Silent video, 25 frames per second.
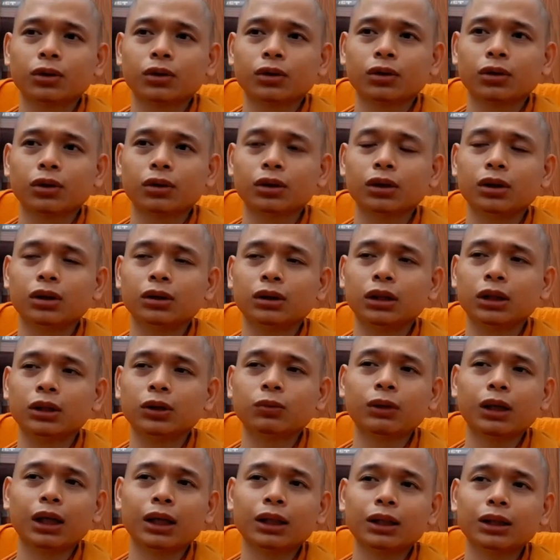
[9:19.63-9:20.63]
con đường để
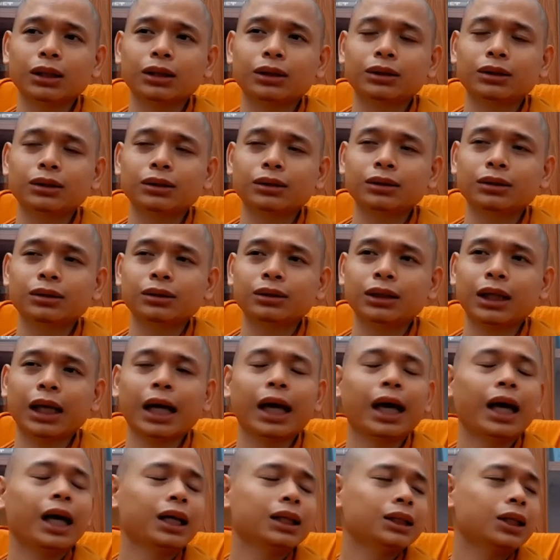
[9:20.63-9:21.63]
chúng ta ừ,
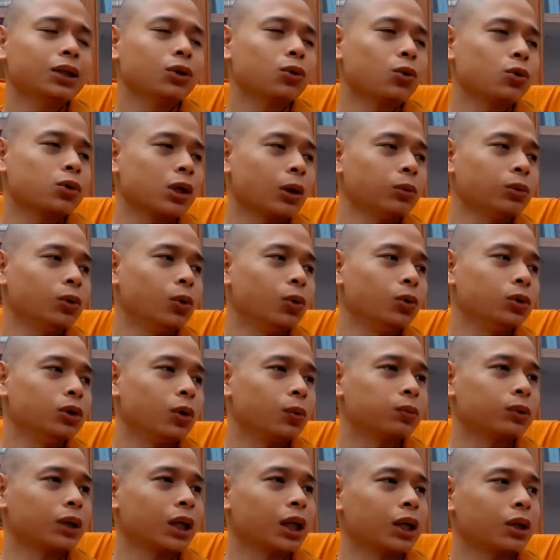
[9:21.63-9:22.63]
chán cái cuộc sống ngũ
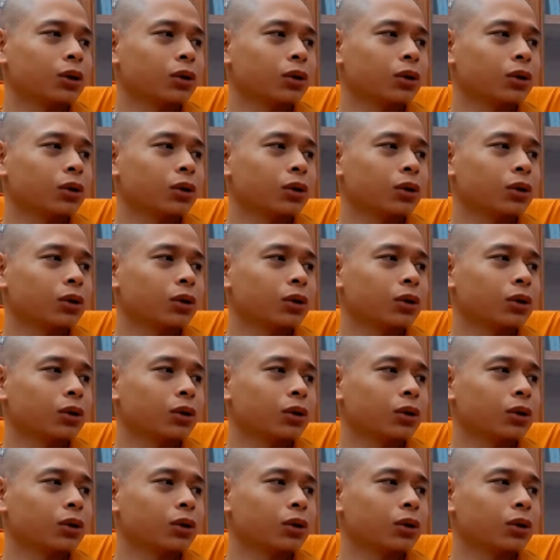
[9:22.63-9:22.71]
dục này